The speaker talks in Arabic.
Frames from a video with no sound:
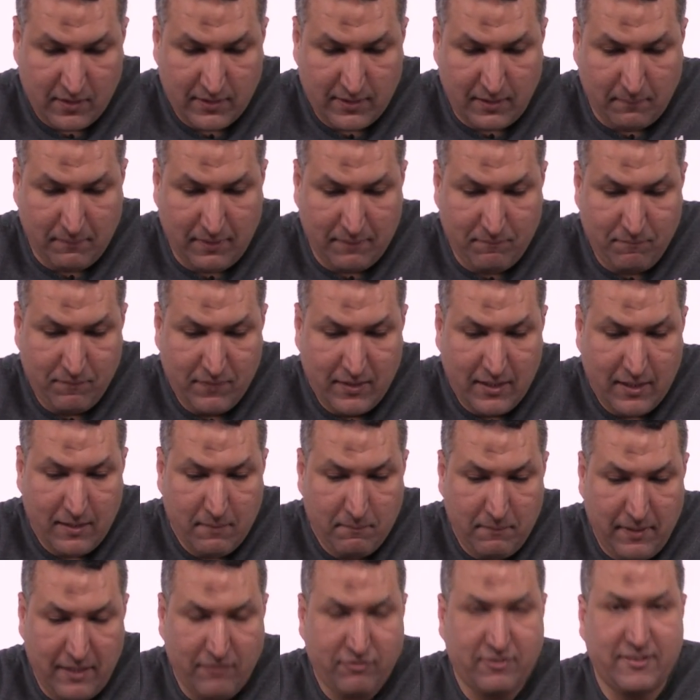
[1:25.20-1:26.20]
تمام
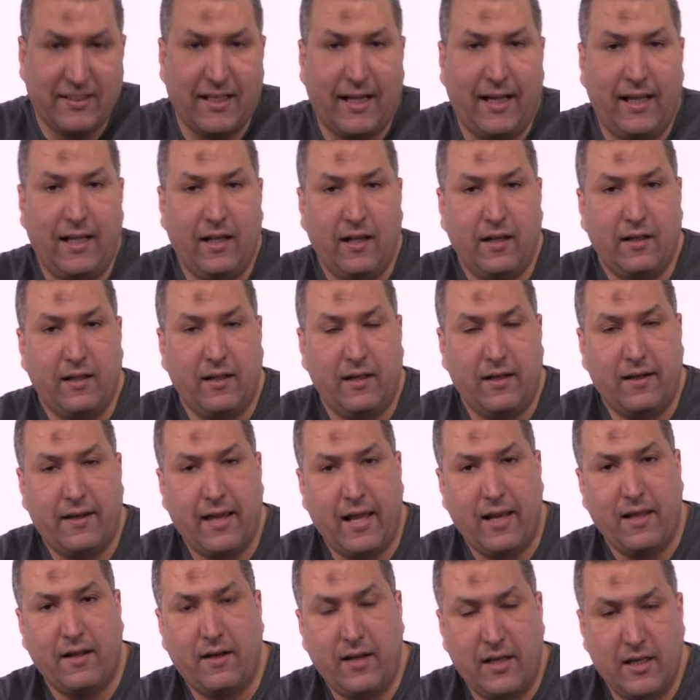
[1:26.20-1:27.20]
بيفتح
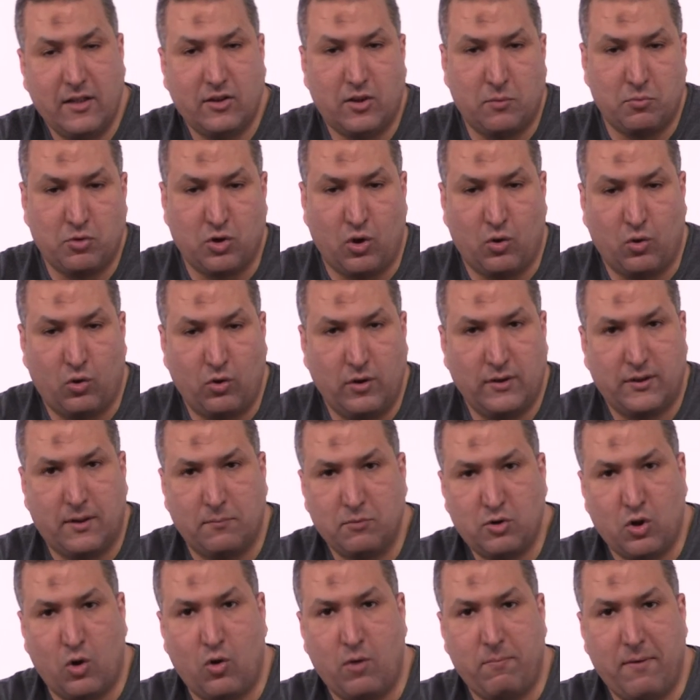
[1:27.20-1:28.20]
الجاليري اللي انت مصوره انت
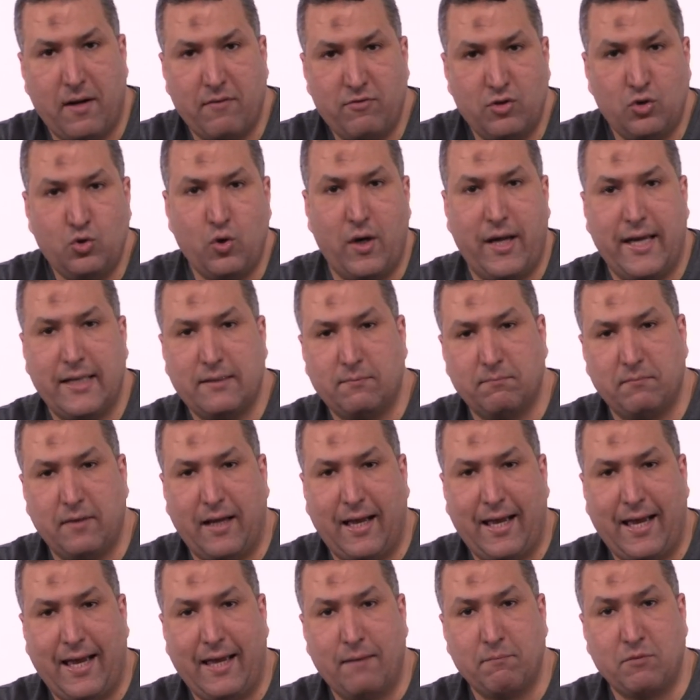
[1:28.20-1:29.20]
مصور بقى فيديوهات
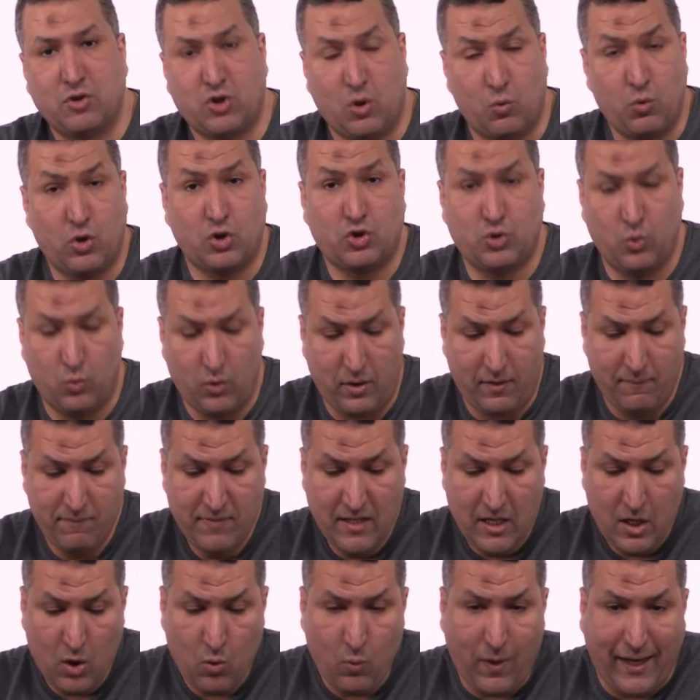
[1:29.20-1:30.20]
مع مصور صور
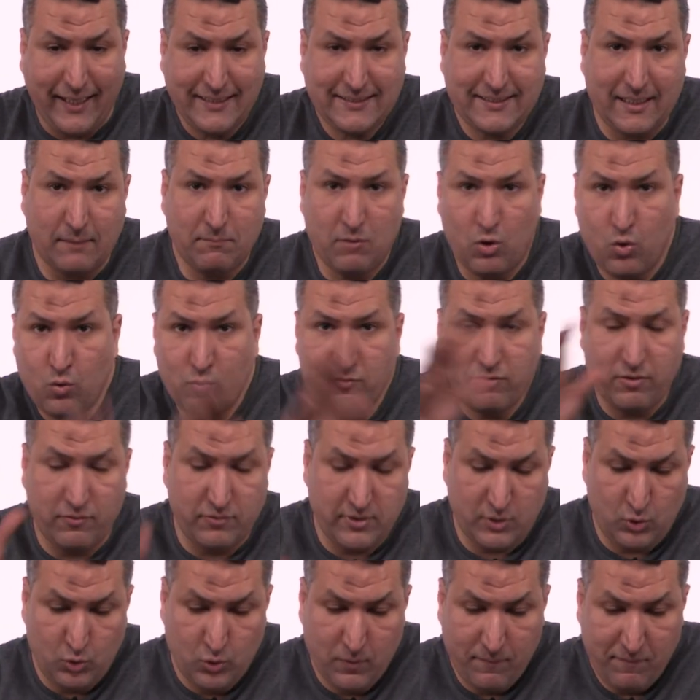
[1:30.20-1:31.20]
وعايز تعمل لهم في
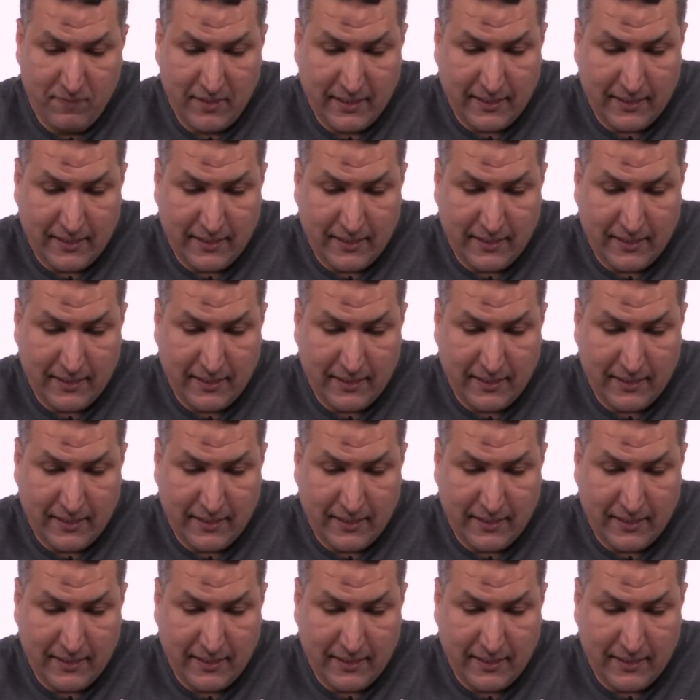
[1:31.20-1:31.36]
فيديو